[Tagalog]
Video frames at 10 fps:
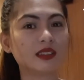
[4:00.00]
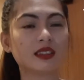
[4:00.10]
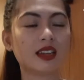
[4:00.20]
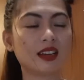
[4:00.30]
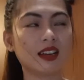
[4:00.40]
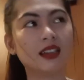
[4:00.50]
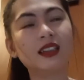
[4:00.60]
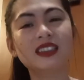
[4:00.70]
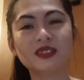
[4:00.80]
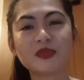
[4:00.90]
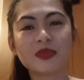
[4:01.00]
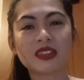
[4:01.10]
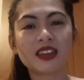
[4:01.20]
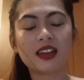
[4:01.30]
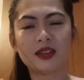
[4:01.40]
talaga.
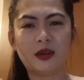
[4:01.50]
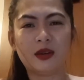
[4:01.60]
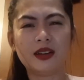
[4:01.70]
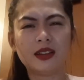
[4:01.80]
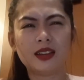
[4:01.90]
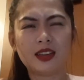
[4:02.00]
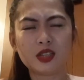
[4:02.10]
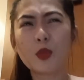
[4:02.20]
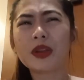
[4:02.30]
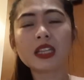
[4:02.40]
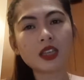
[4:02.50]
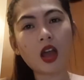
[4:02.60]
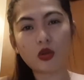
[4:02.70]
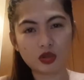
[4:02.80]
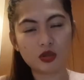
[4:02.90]
Ano, syempre hindi
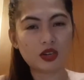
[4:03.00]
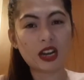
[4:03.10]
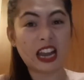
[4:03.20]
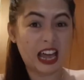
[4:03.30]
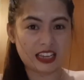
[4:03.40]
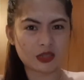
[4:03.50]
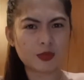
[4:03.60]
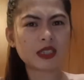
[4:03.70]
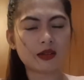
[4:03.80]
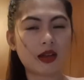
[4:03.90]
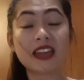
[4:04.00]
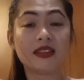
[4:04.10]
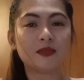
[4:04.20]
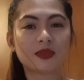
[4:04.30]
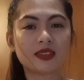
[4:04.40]
ako layas. Pag, ay,
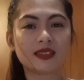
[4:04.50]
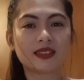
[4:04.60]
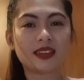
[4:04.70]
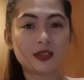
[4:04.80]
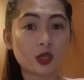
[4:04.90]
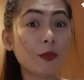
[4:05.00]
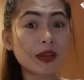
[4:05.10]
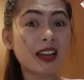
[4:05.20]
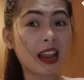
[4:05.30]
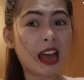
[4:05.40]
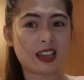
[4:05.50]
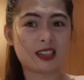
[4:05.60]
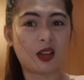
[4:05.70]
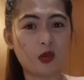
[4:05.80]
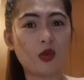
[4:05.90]
syempre lalayas
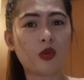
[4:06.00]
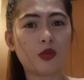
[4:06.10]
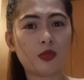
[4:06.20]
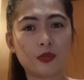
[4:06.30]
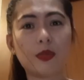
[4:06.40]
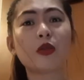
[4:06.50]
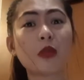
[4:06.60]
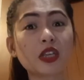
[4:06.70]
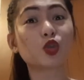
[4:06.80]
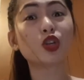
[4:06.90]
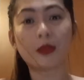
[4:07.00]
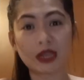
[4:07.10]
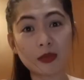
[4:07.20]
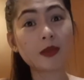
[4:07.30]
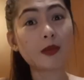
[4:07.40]
ako. Pero make sure
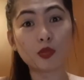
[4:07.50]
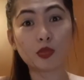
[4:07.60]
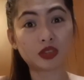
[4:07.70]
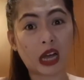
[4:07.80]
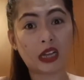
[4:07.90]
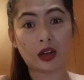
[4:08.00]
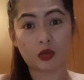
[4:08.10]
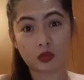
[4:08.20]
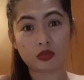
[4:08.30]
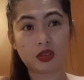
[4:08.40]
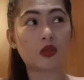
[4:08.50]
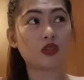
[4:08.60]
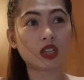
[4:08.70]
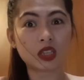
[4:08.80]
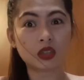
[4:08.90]
naman na may mapupuntahan ako. Lalo
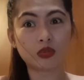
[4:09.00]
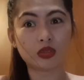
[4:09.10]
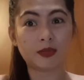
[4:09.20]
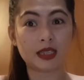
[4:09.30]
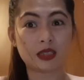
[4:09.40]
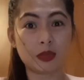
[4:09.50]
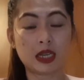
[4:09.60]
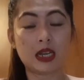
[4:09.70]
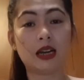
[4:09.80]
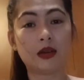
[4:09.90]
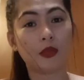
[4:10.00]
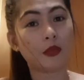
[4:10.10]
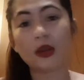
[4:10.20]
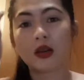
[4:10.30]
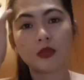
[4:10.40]
na dito, di ba, sa Manila.
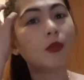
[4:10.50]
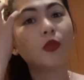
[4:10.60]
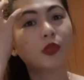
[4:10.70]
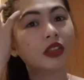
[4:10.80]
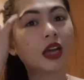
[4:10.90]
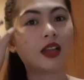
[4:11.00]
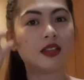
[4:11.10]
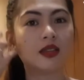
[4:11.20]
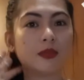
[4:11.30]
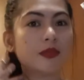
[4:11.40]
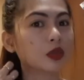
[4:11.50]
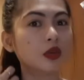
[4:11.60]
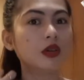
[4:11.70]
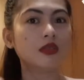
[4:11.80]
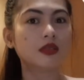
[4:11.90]
Wala akong mapupuntahan.
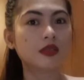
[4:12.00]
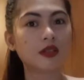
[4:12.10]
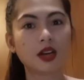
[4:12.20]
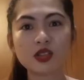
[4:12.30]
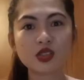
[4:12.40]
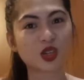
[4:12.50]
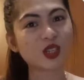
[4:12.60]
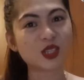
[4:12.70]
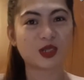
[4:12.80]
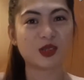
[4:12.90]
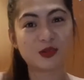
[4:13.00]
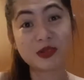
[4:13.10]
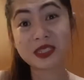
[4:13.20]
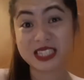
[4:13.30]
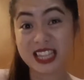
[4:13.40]
So, ano choice ko?
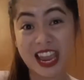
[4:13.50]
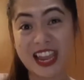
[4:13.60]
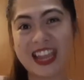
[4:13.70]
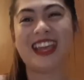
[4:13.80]
Magstay.